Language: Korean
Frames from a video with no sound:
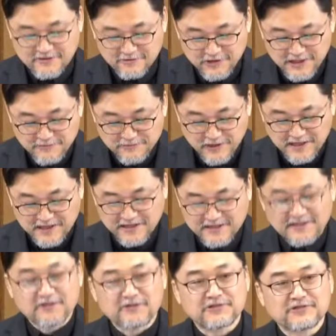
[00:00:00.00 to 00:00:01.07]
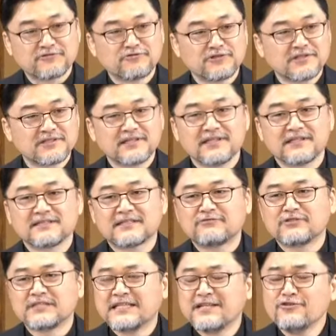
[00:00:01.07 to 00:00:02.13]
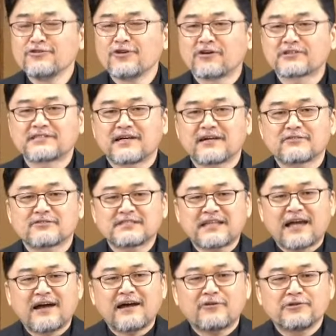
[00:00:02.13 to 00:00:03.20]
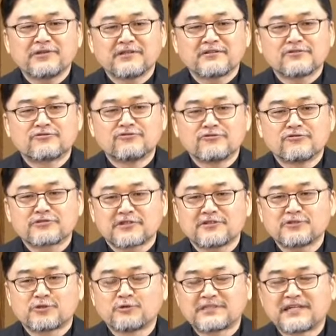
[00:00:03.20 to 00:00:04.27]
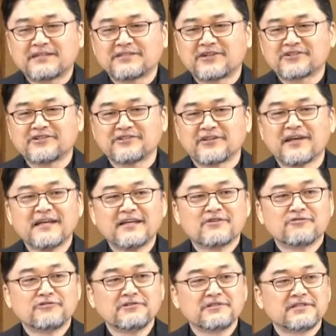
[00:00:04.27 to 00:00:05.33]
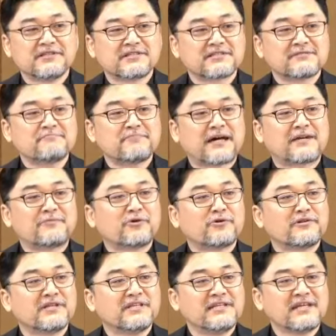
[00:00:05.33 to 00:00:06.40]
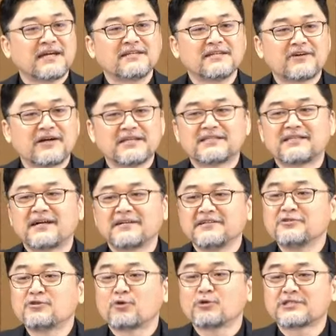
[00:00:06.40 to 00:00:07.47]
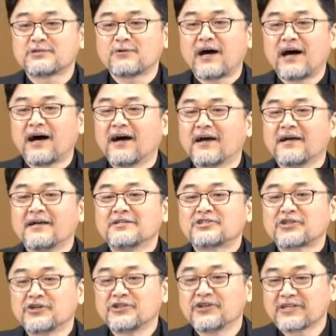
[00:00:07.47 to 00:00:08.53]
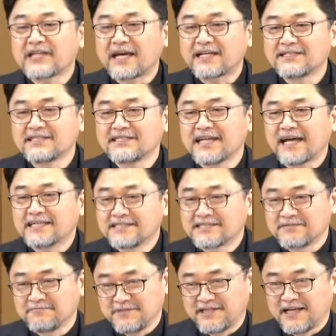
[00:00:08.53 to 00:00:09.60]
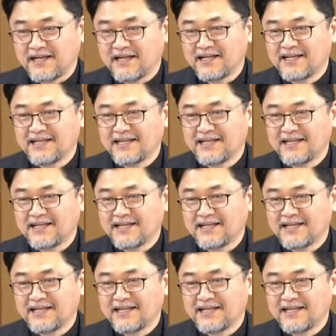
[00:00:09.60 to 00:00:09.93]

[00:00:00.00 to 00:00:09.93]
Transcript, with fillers: 우리가 부활하게 될 것은 우리들이 그러니까 인류 역사가 차고 있는 그 궁극적인 종착역은 우리들이 지금 바라보고 있는 이 하늘과 이 땅, 이 도시와 전혀 다르지 않습니다.